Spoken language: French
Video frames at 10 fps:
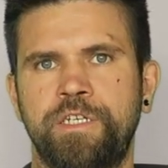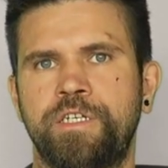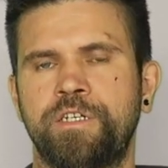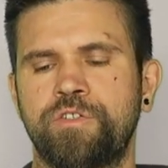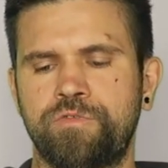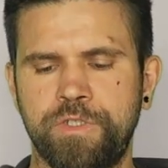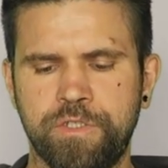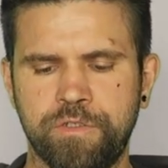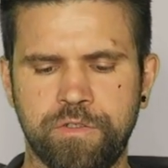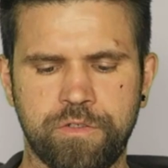et
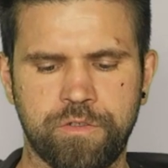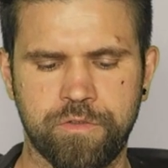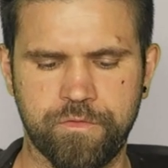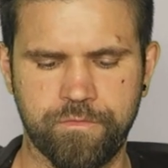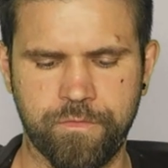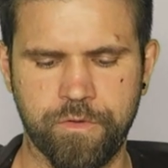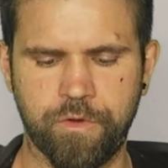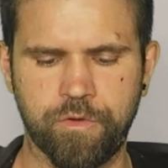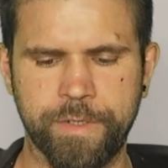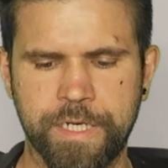ensuite
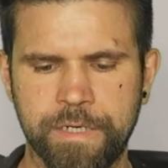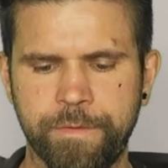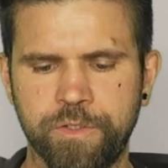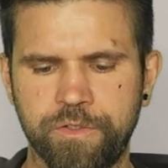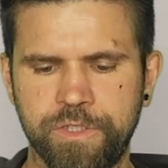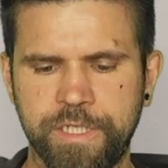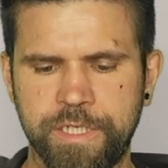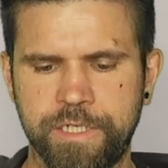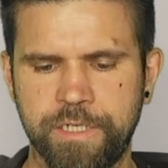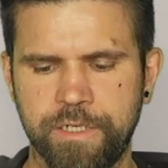remettre les bandes de
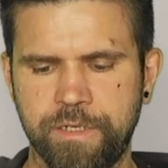nickel.